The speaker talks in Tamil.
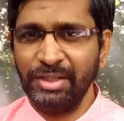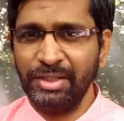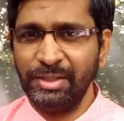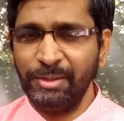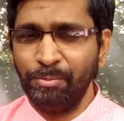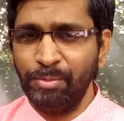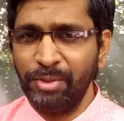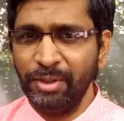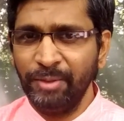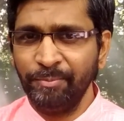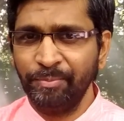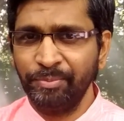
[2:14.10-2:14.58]

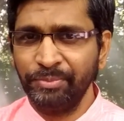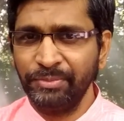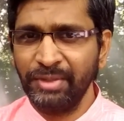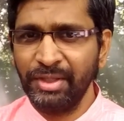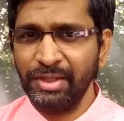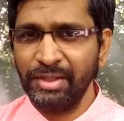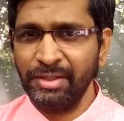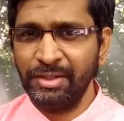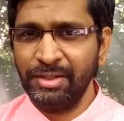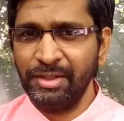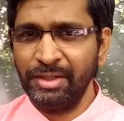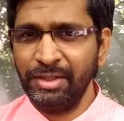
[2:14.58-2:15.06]
இப்போ
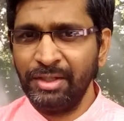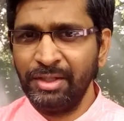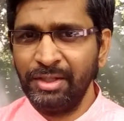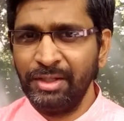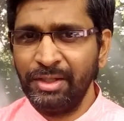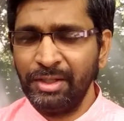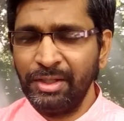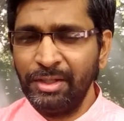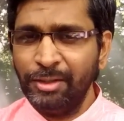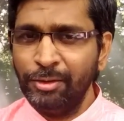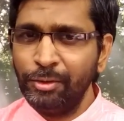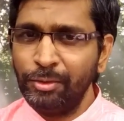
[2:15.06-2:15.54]

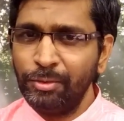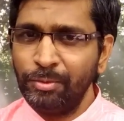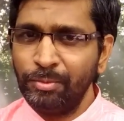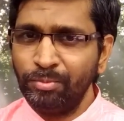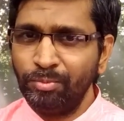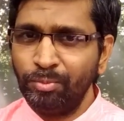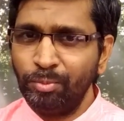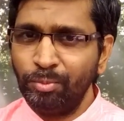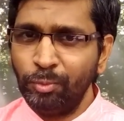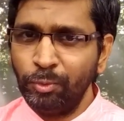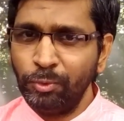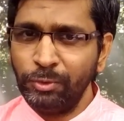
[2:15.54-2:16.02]

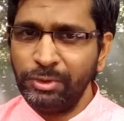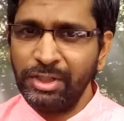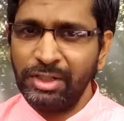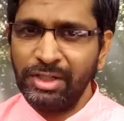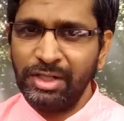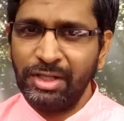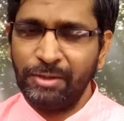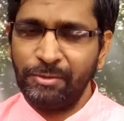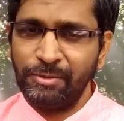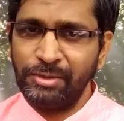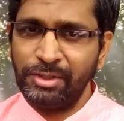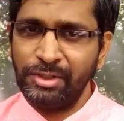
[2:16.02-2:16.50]

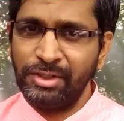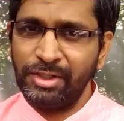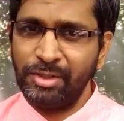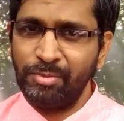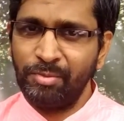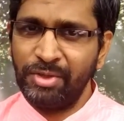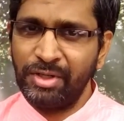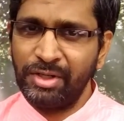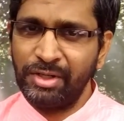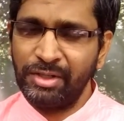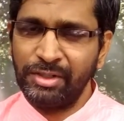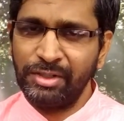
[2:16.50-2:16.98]
முதலாவது
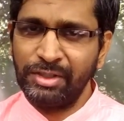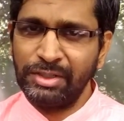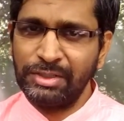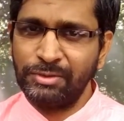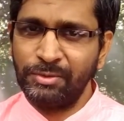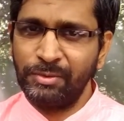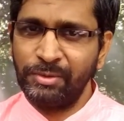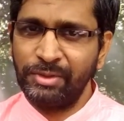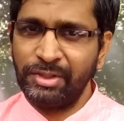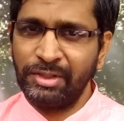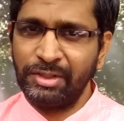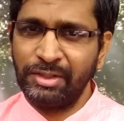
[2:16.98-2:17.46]
நபர் என்ன
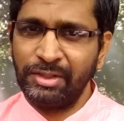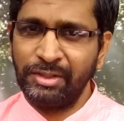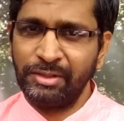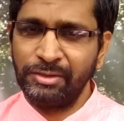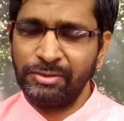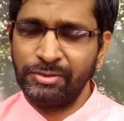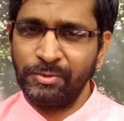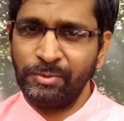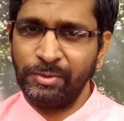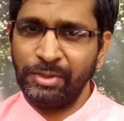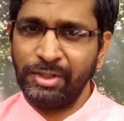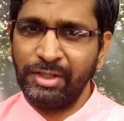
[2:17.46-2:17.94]
சொல்கிறார்
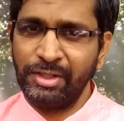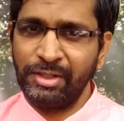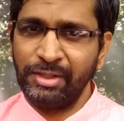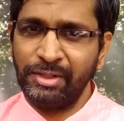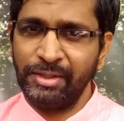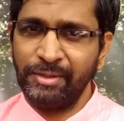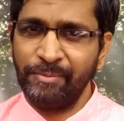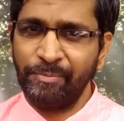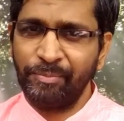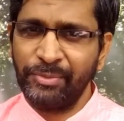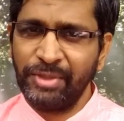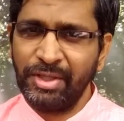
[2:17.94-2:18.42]

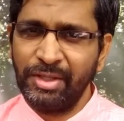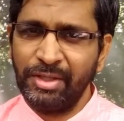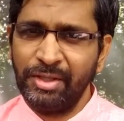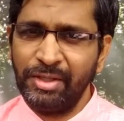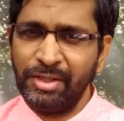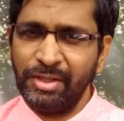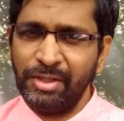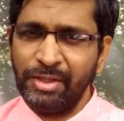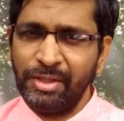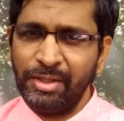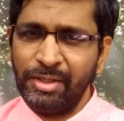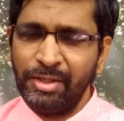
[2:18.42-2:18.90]
சொன்னார்னா
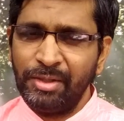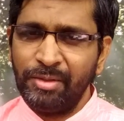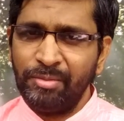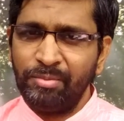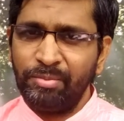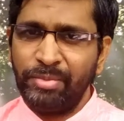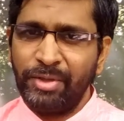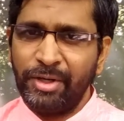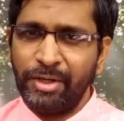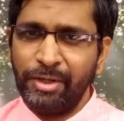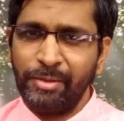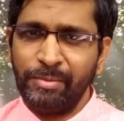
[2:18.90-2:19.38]

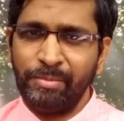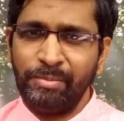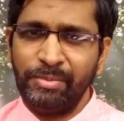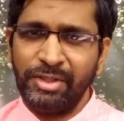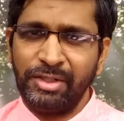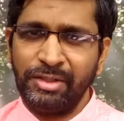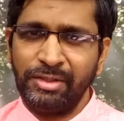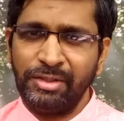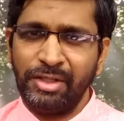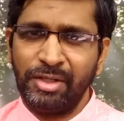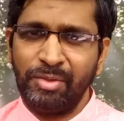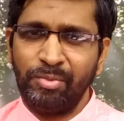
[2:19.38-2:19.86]
பணம்
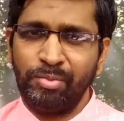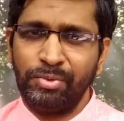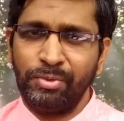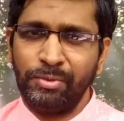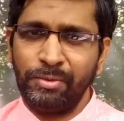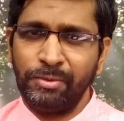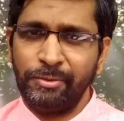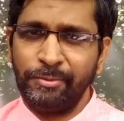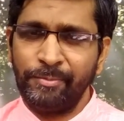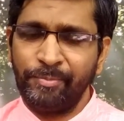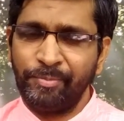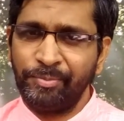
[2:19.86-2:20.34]
இருந்தால்
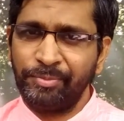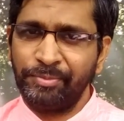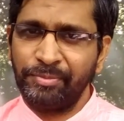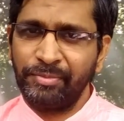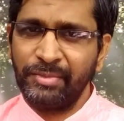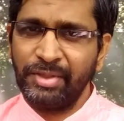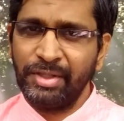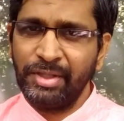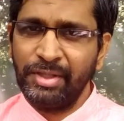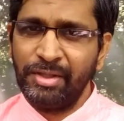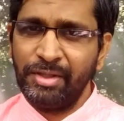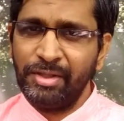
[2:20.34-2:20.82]
போதும்
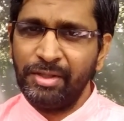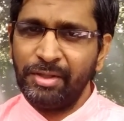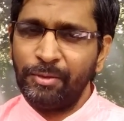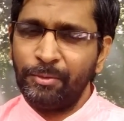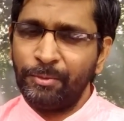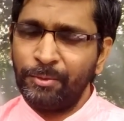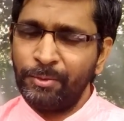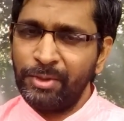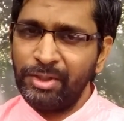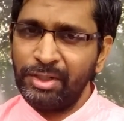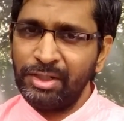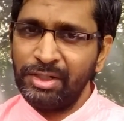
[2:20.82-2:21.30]

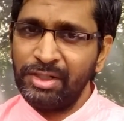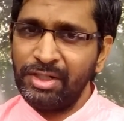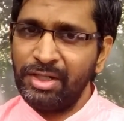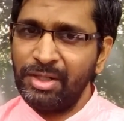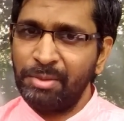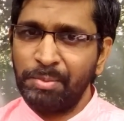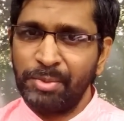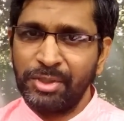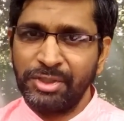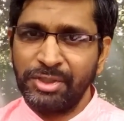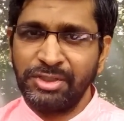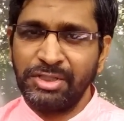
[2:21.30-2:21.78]
அவருடைய
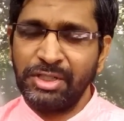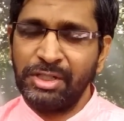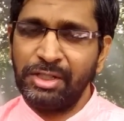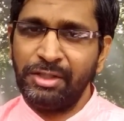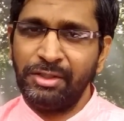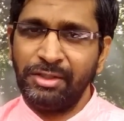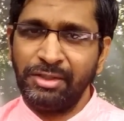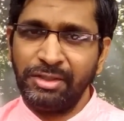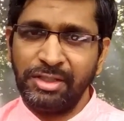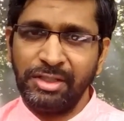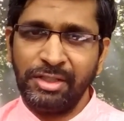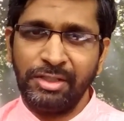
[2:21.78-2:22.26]
எல்லா
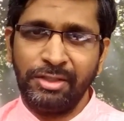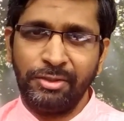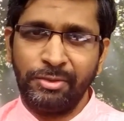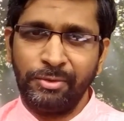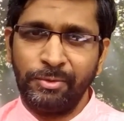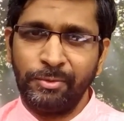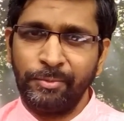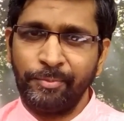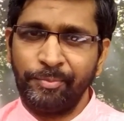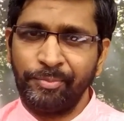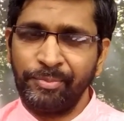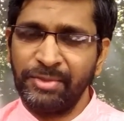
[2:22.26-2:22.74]
பிரச்சனையும்
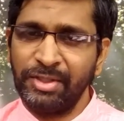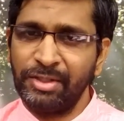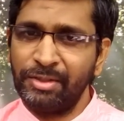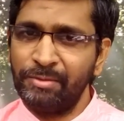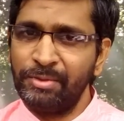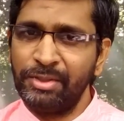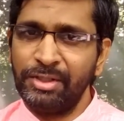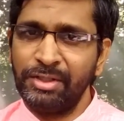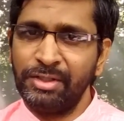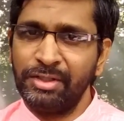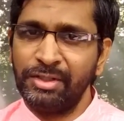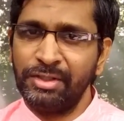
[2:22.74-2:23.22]
தீர்ந்துரும்
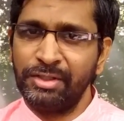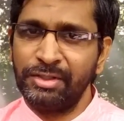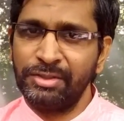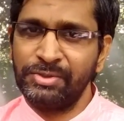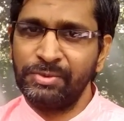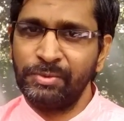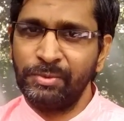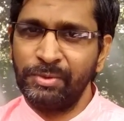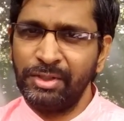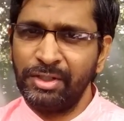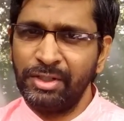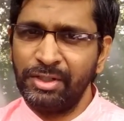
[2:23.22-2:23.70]
அப்படின்னு
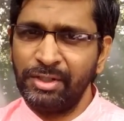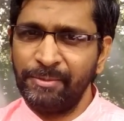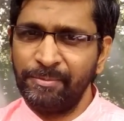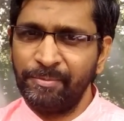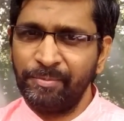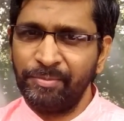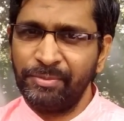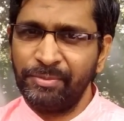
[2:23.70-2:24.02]
சொன்னார்